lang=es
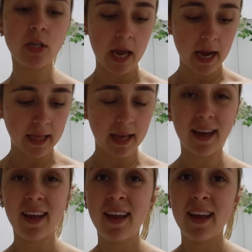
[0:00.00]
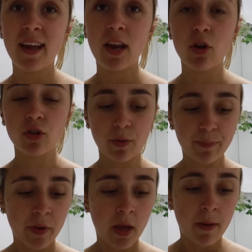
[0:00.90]
hasta que quite lo otro.
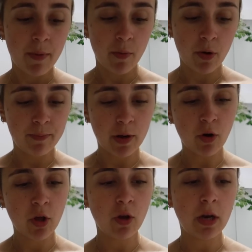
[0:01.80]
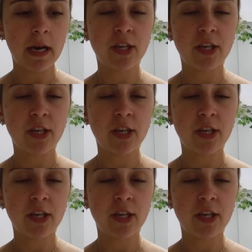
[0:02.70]
Pero bueno, me he cogido el